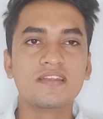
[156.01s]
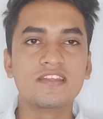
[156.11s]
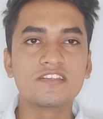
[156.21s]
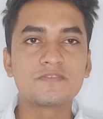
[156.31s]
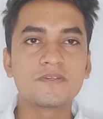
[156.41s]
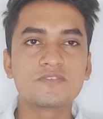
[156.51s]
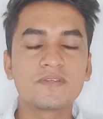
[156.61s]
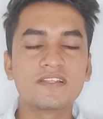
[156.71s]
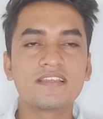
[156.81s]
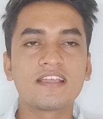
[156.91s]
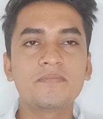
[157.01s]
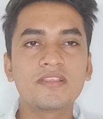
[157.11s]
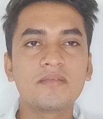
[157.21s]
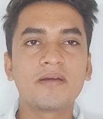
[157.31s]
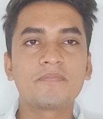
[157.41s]
नेक्स्ट पेज पे ले जाएगा
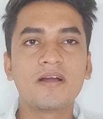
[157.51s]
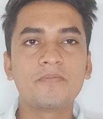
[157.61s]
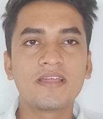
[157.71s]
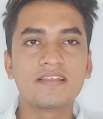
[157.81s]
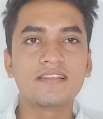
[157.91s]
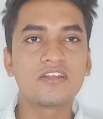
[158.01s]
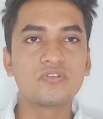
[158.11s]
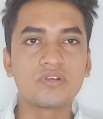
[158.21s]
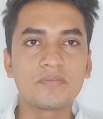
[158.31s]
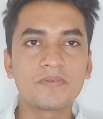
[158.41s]
मतलब आप वहाँ पे आधार ओ